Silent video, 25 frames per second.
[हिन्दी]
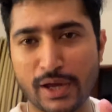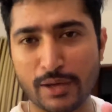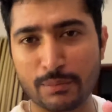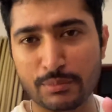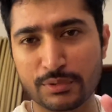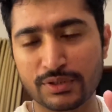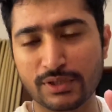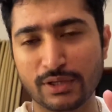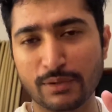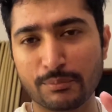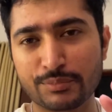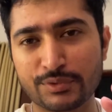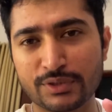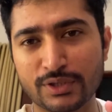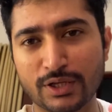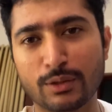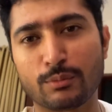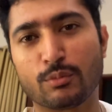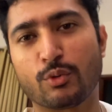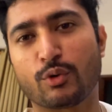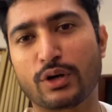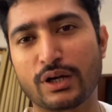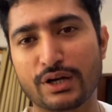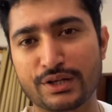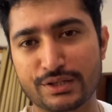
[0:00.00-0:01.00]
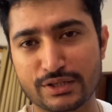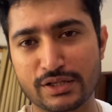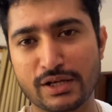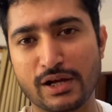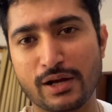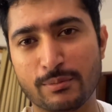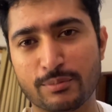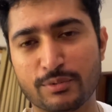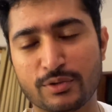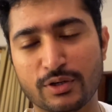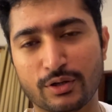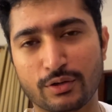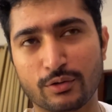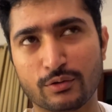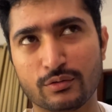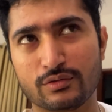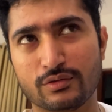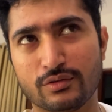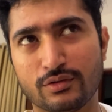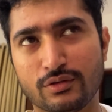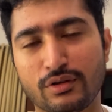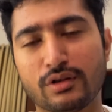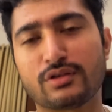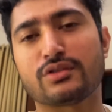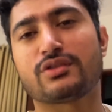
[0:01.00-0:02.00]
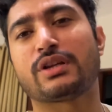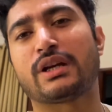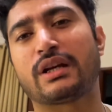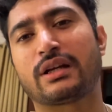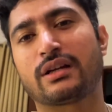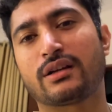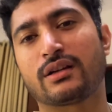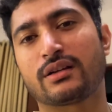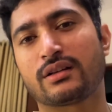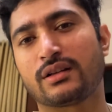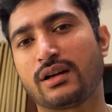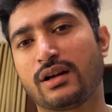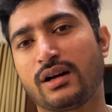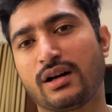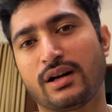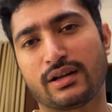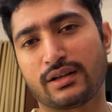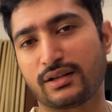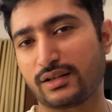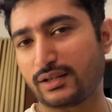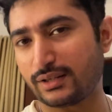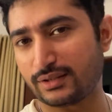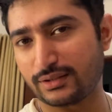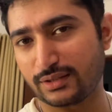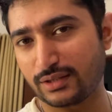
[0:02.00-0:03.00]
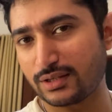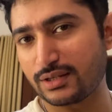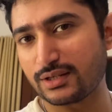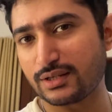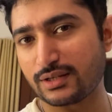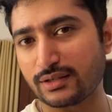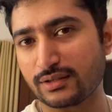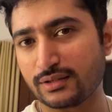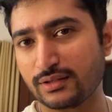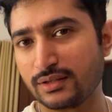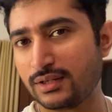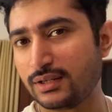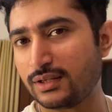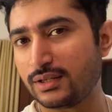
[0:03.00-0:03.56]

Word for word: अभी ना अपनी एल्बो का रिहाब कर रहा हूँ और चेक करना आयरा इधर ही है